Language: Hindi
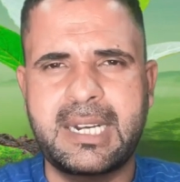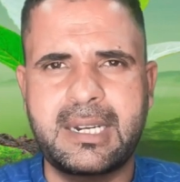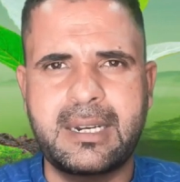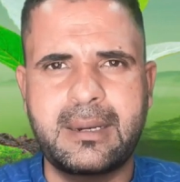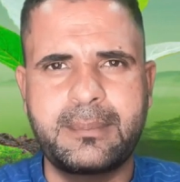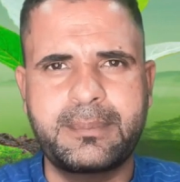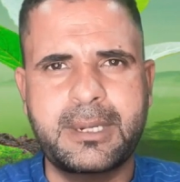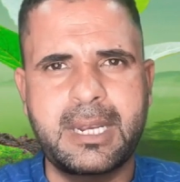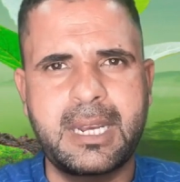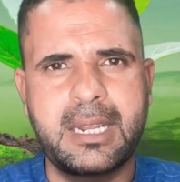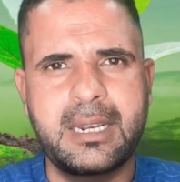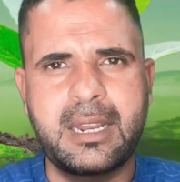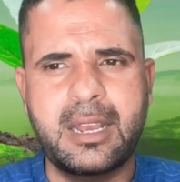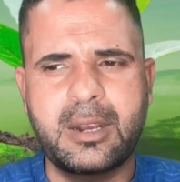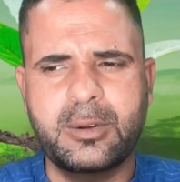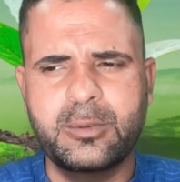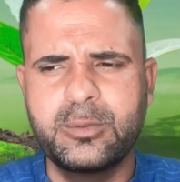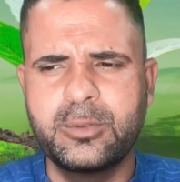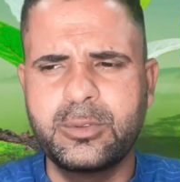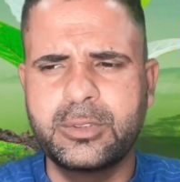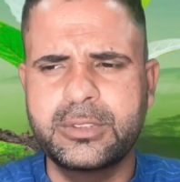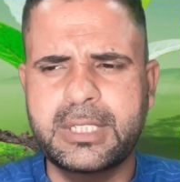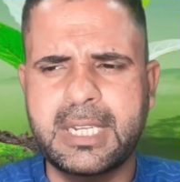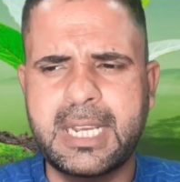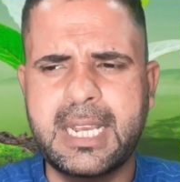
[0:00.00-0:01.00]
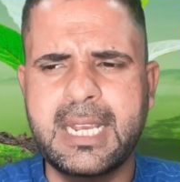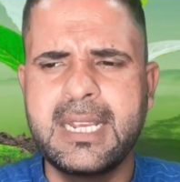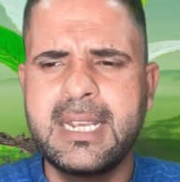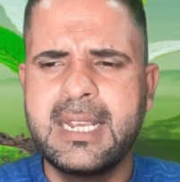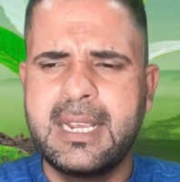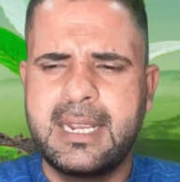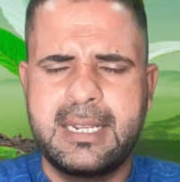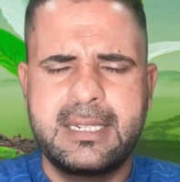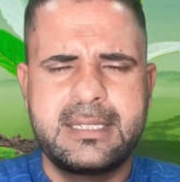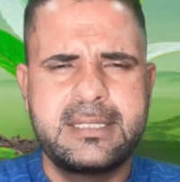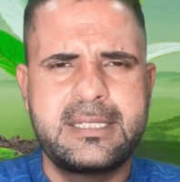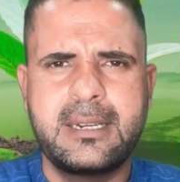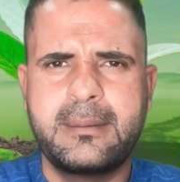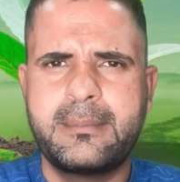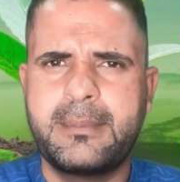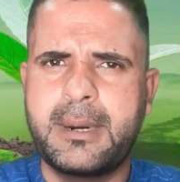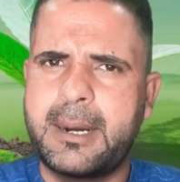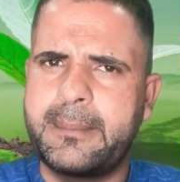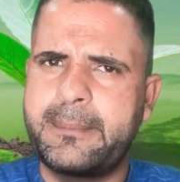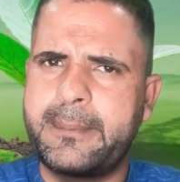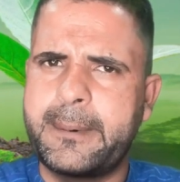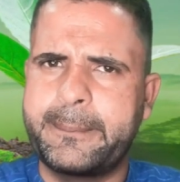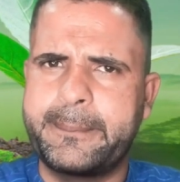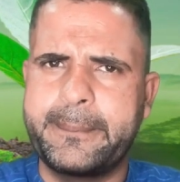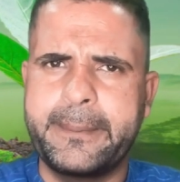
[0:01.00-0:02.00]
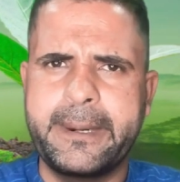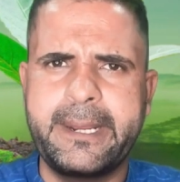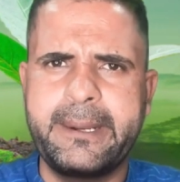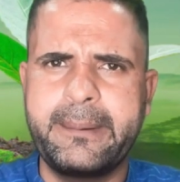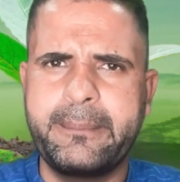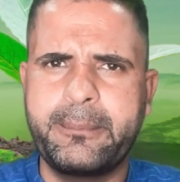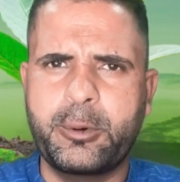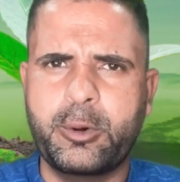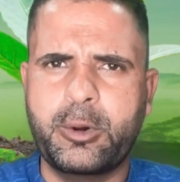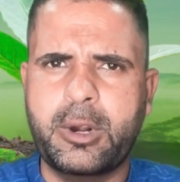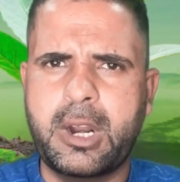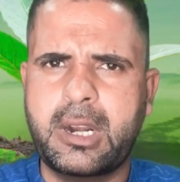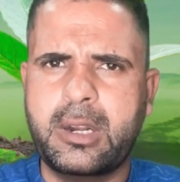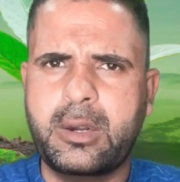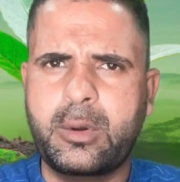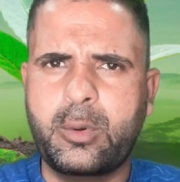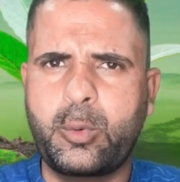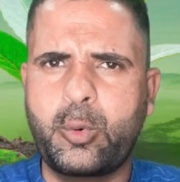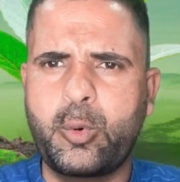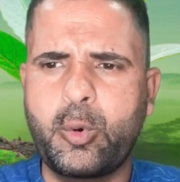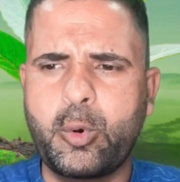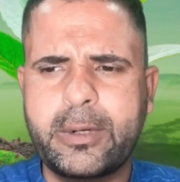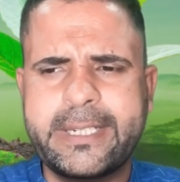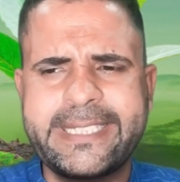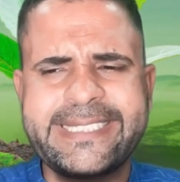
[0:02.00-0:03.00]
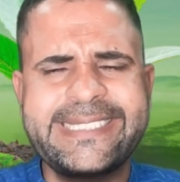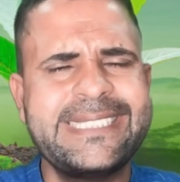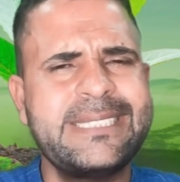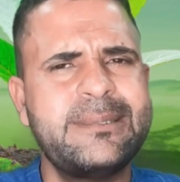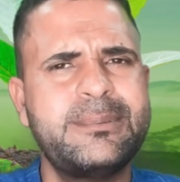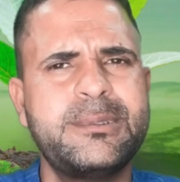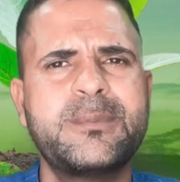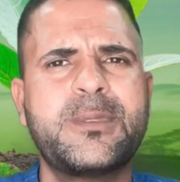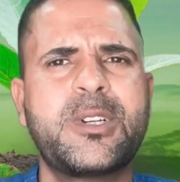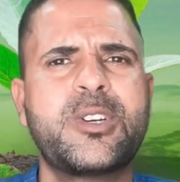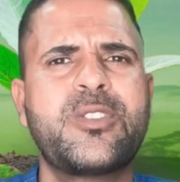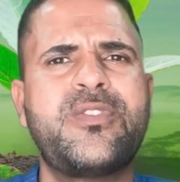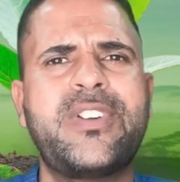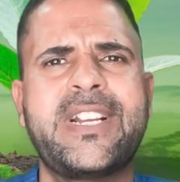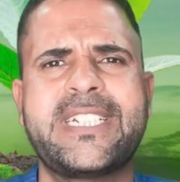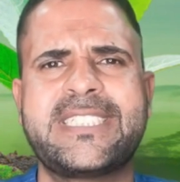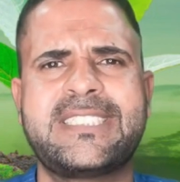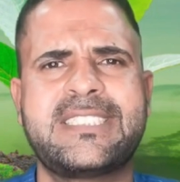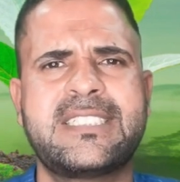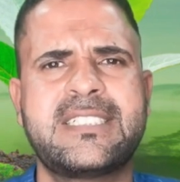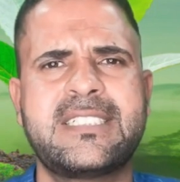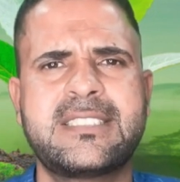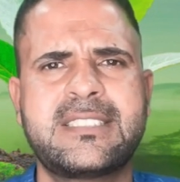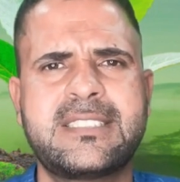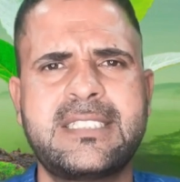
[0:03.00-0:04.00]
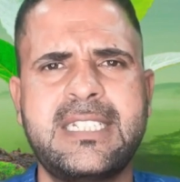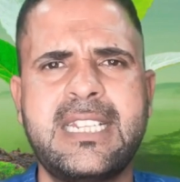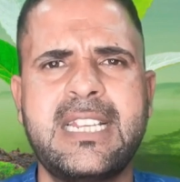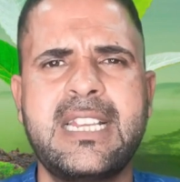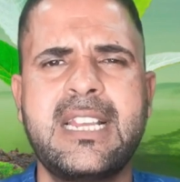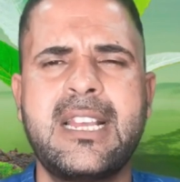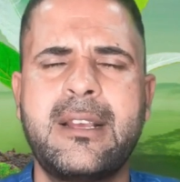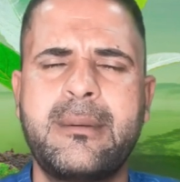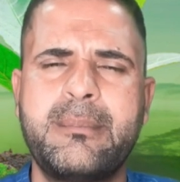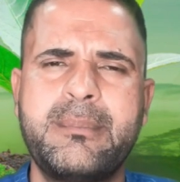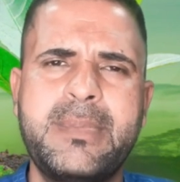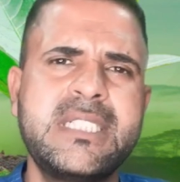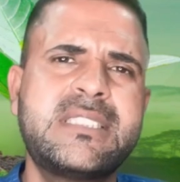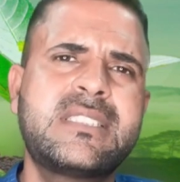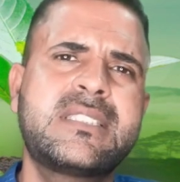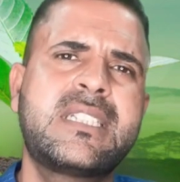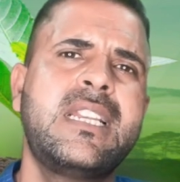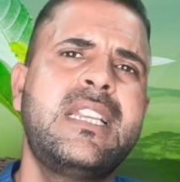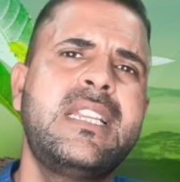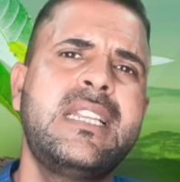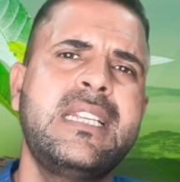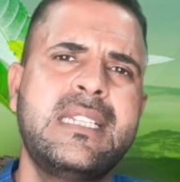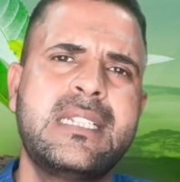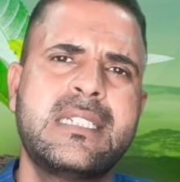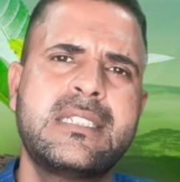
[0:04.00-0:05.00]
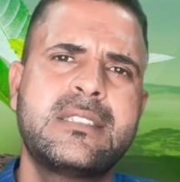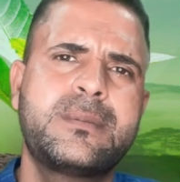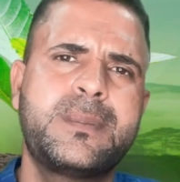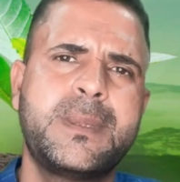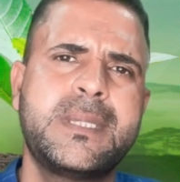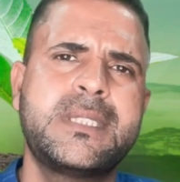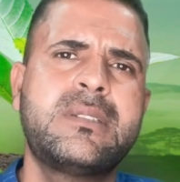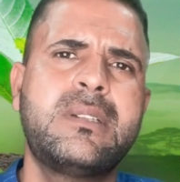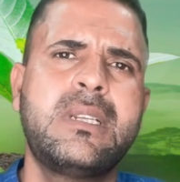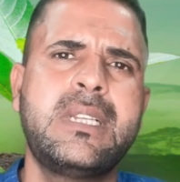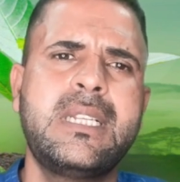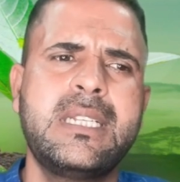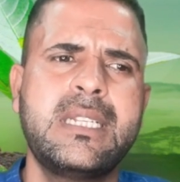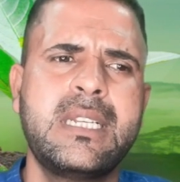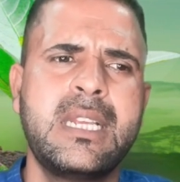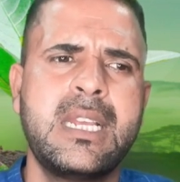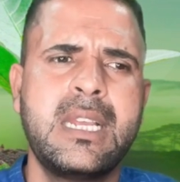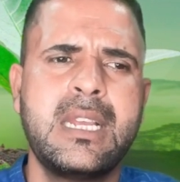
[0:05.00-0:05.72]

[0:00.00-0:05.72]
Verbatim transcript: आपका लागू होता है जब आप अपने प्रोडक्ट को किसी भी मैनुफैक्चर से बेसिकली स्पेशली